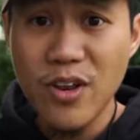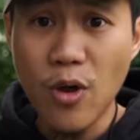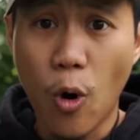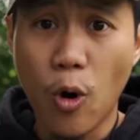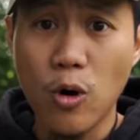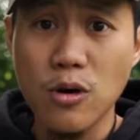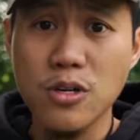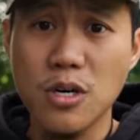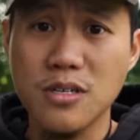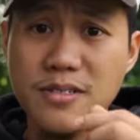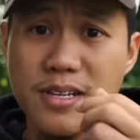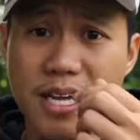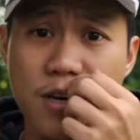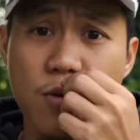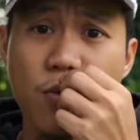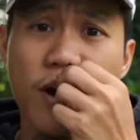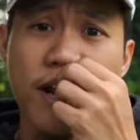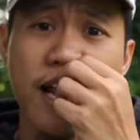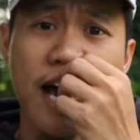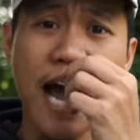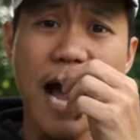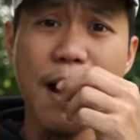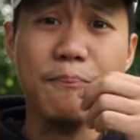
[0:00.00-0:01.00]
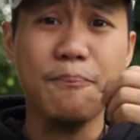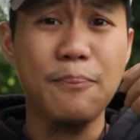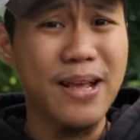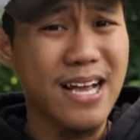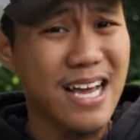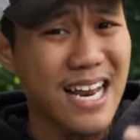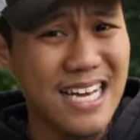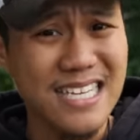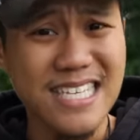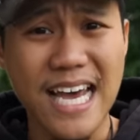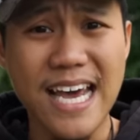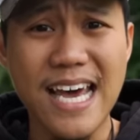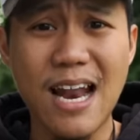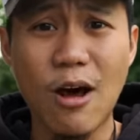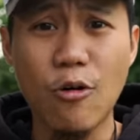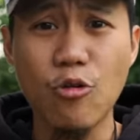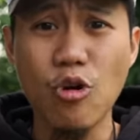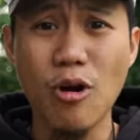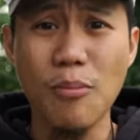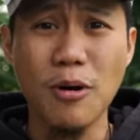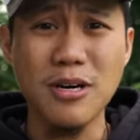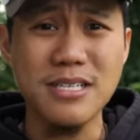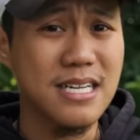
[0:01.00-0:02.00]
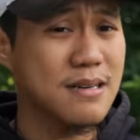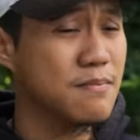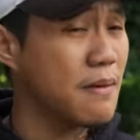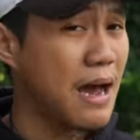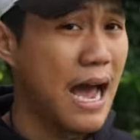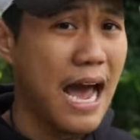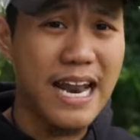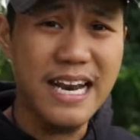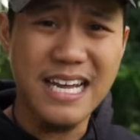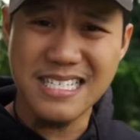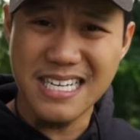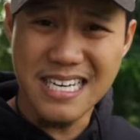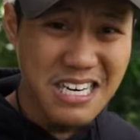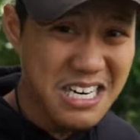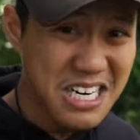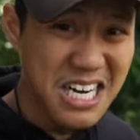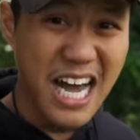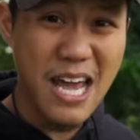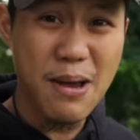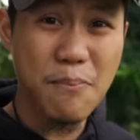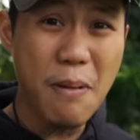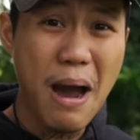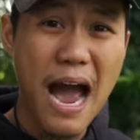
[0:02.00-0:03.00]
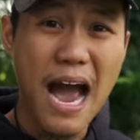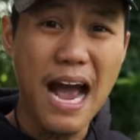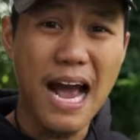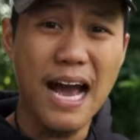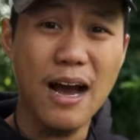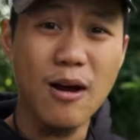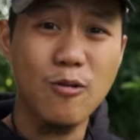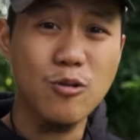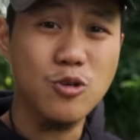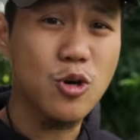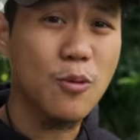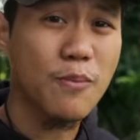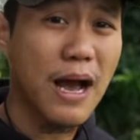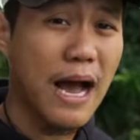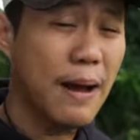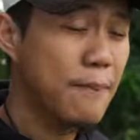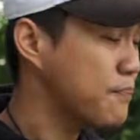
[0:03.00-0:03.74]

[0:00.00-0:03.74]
วิดีโอของซันด้วยนะครับเป็นกำลังใจให้เราด้วยเพราะซันมาเนี่ยซันเหนื่อยมากครับคุณผู้ชมค